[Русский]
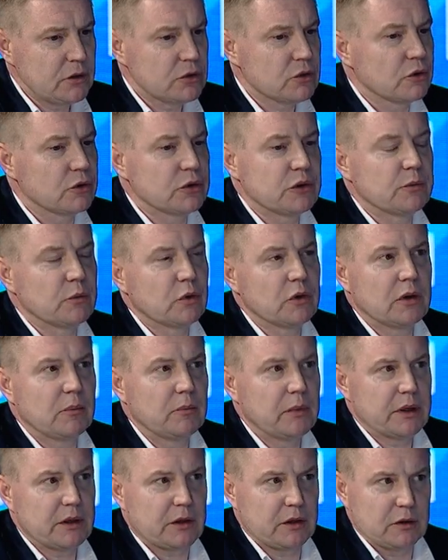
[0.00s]
что очень много
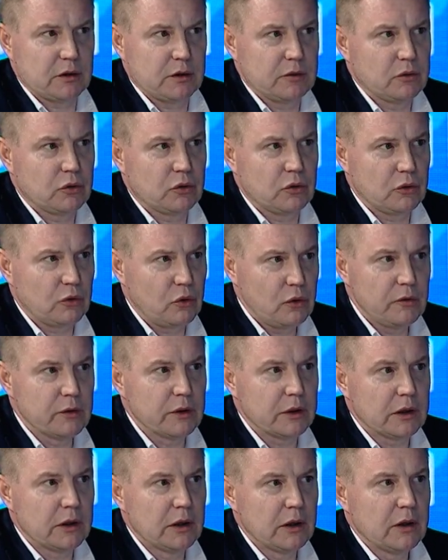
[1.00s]
маркетинговых
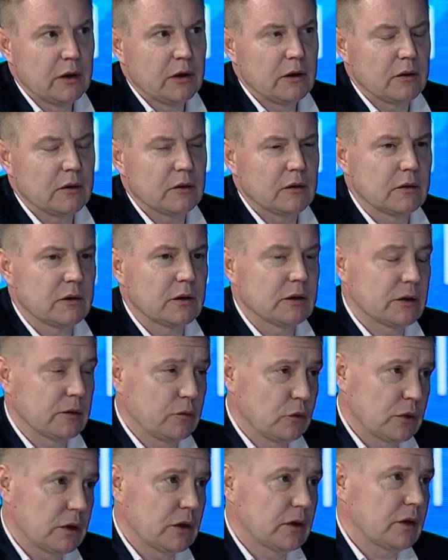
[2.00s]
уловок, э, это
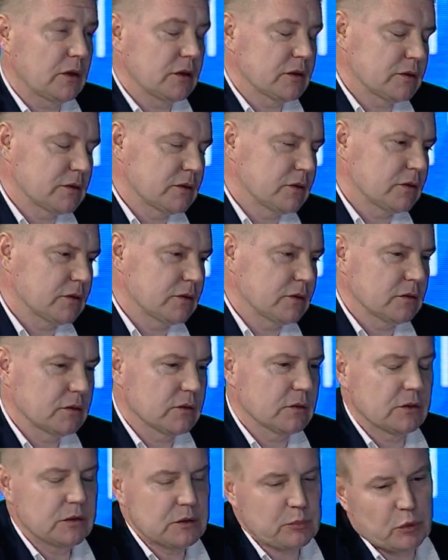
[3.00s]
вот как раз
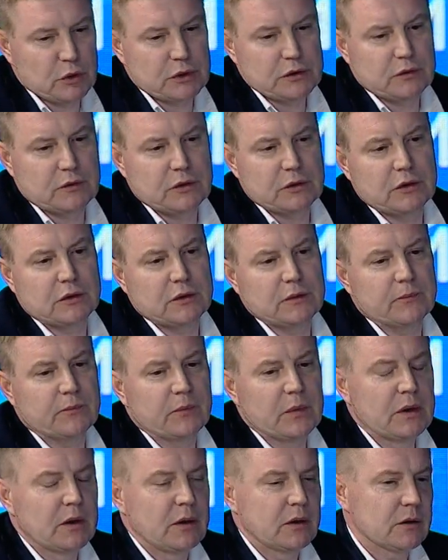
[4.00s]
э, использование
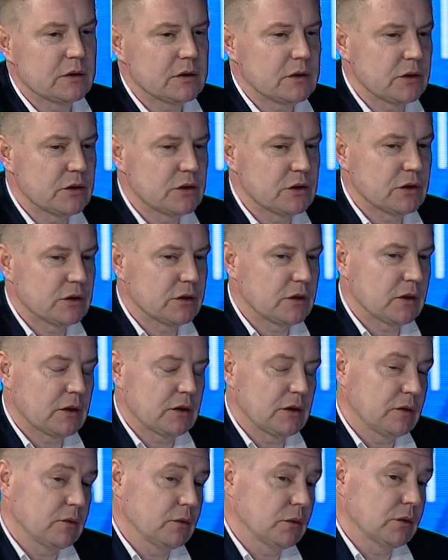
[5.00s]
различных
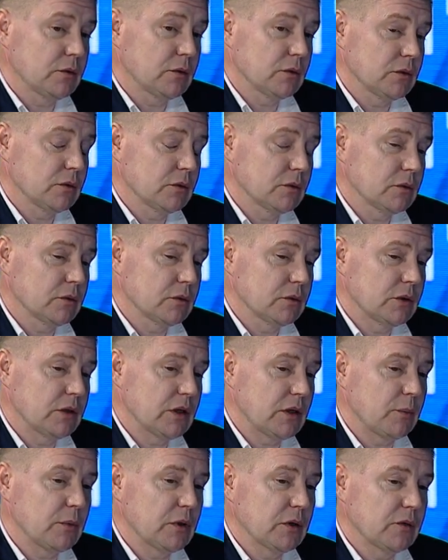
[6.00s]
таких вот э,
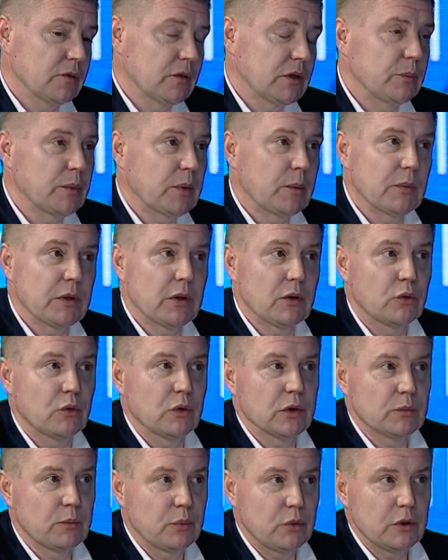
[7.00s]
терминов типа
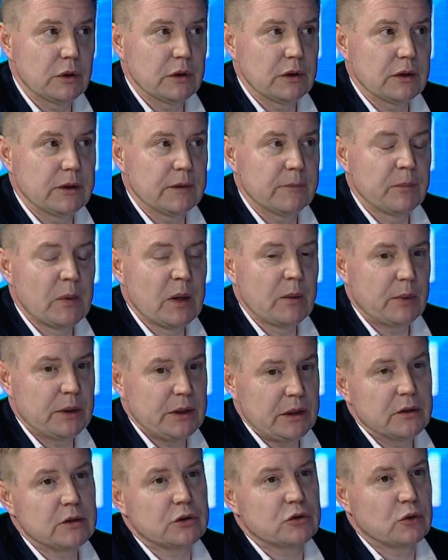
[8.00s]
молоко отборное.
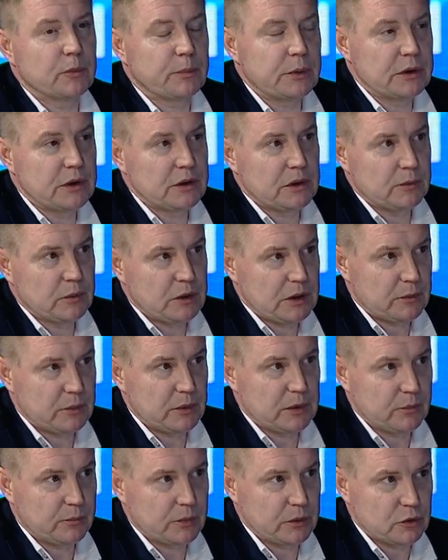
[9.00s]
Понятно, что под этим
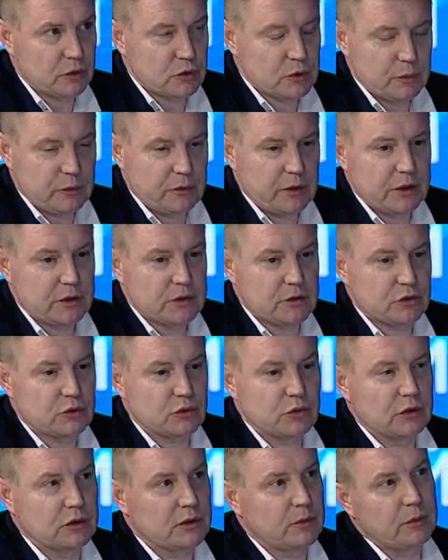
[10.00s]
термином подразумевается,
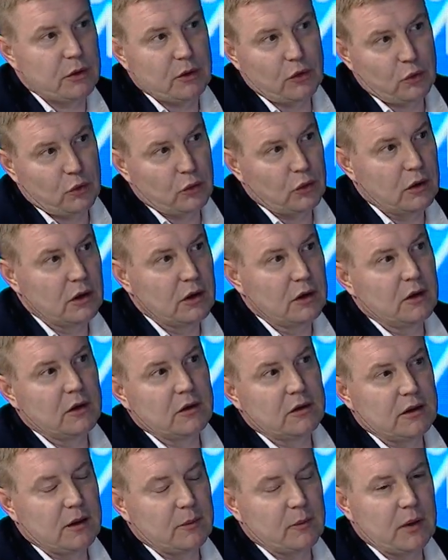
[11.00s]
что это молоко
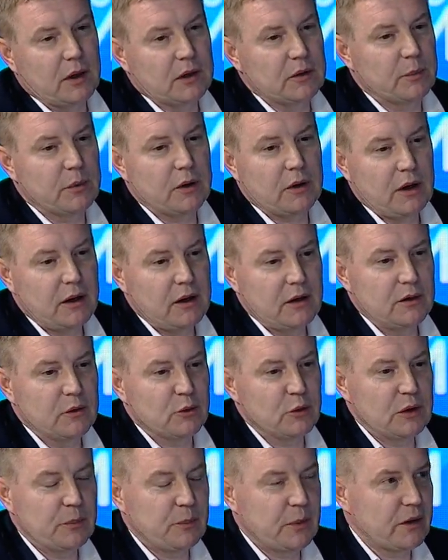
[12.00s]
там отбирали,
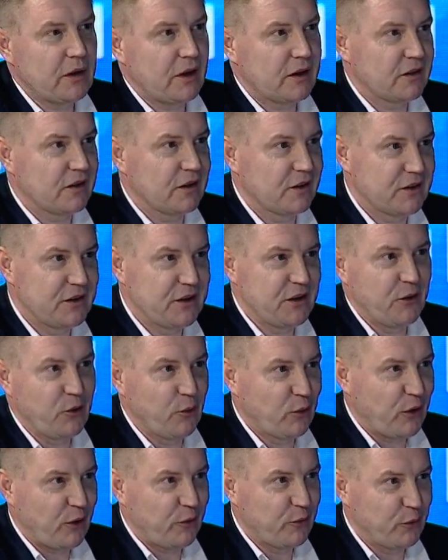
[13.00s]
но непонятно где
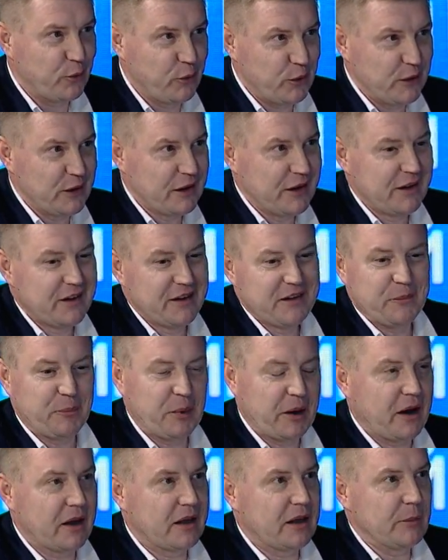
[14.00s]
у кого,
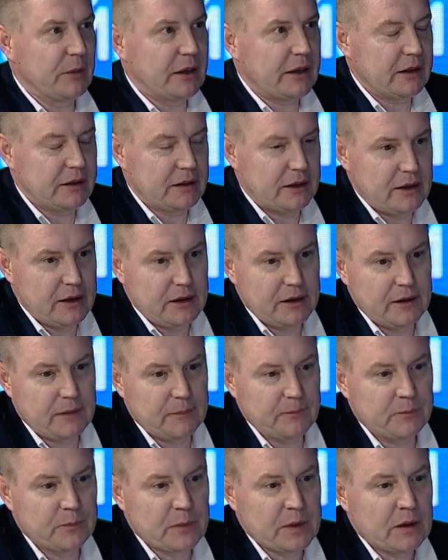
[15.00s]
по каким
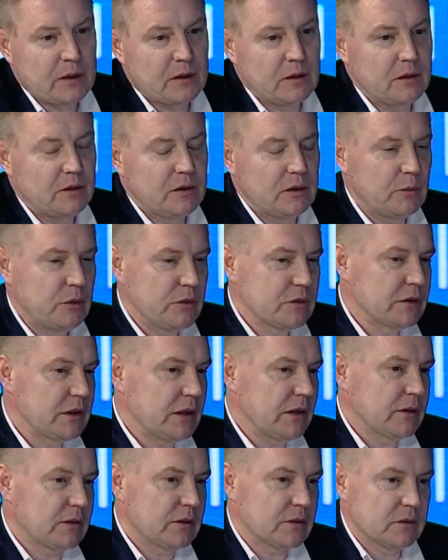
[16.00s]
критериям. И, на мой
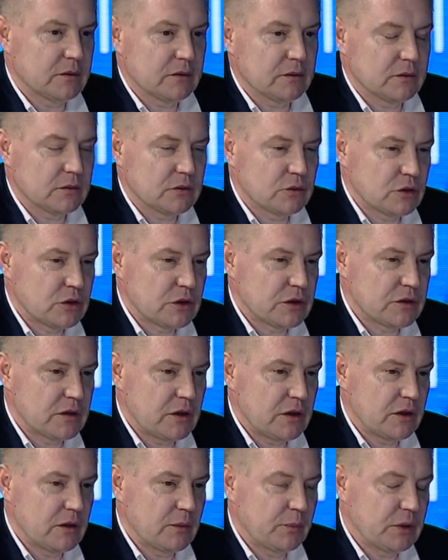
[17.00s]
взгляд, с точки
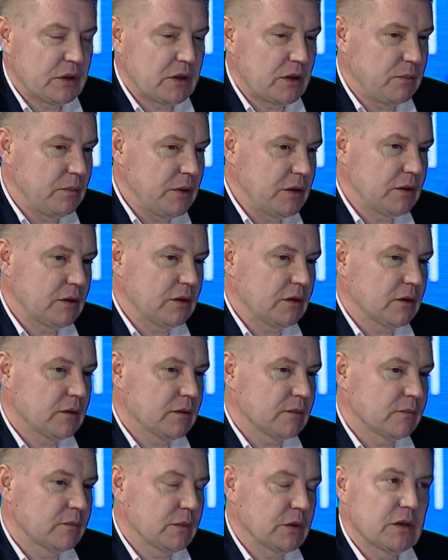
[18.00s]
зрения
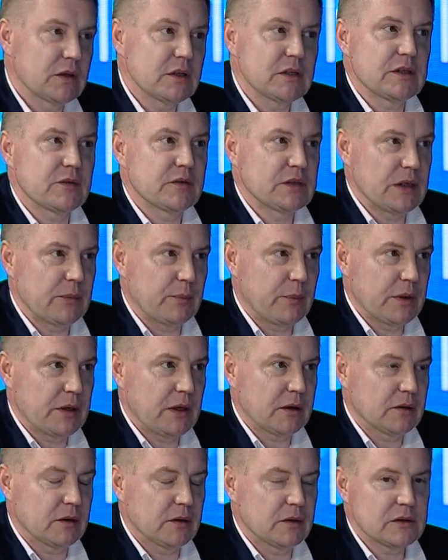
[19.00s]
потребителя, это не совсем
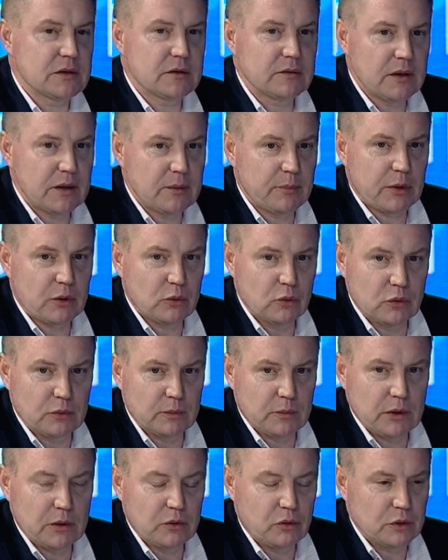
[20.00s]
понятно. Называя продукт
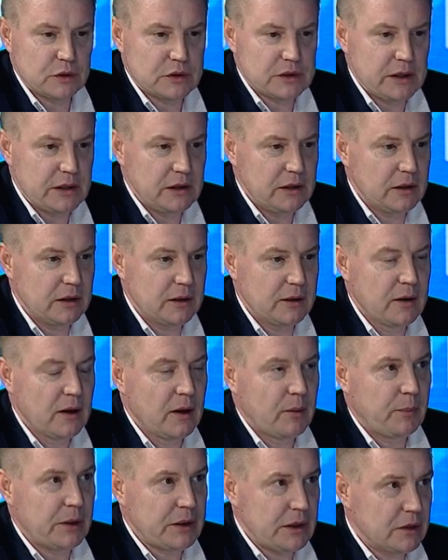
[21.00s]
молоко цельное,
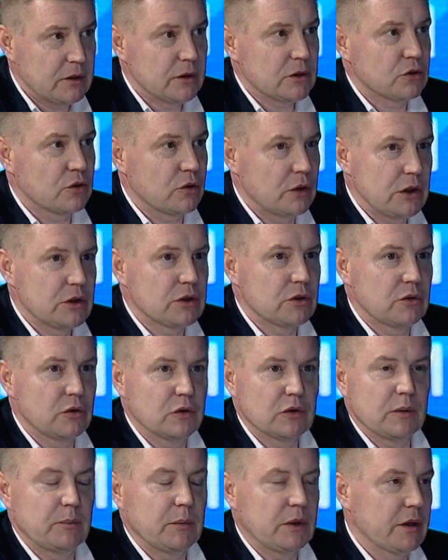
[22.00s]
понятно, что речь
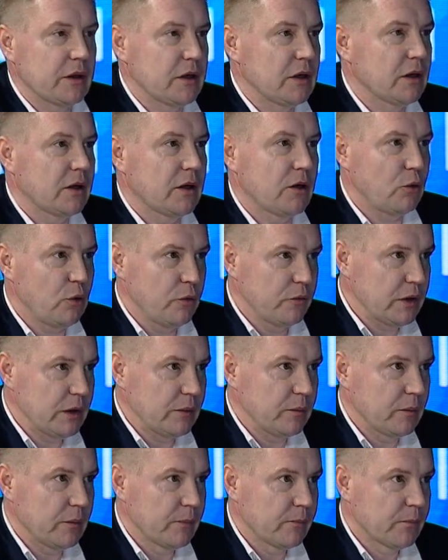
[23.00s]
идет о молоке
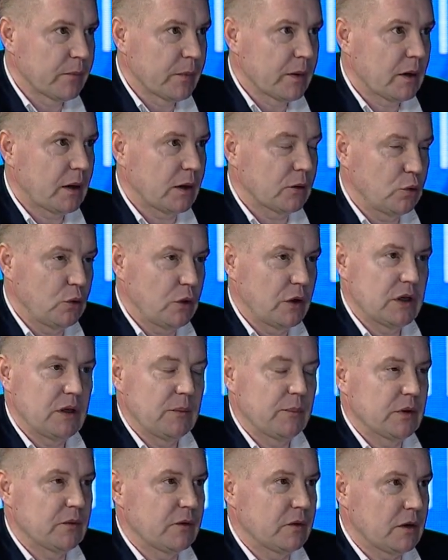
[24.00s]
коровьем, которое не
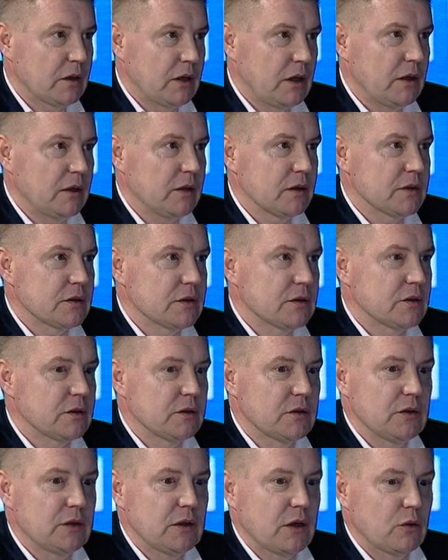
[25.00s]
подвергалось
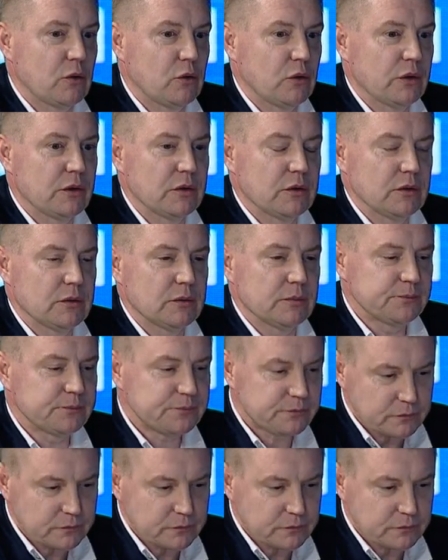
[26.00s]
никакой